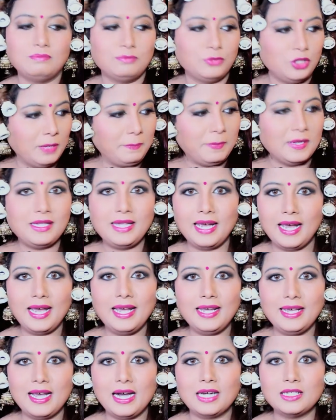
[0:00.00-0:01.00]
मुझे पता
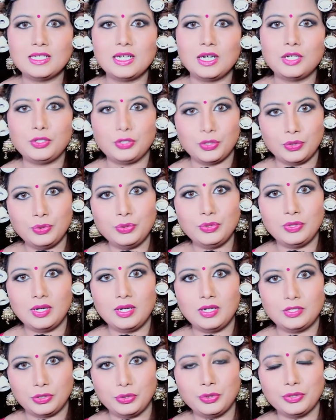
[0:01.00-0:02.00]
है कि आज का शू
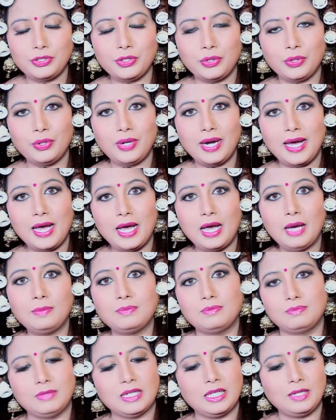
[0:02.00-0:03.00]
शूट जो हो रहा है
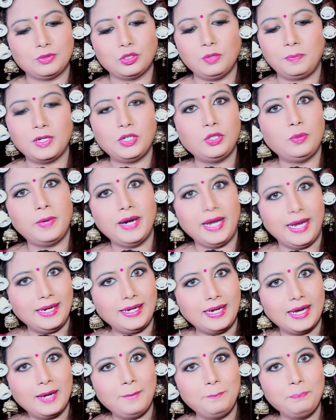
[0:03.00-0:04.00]
मतलब सुपर डुपर
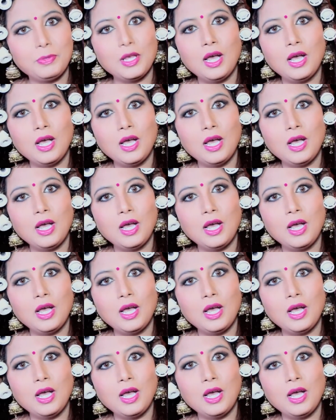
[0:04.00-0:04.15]
हिट है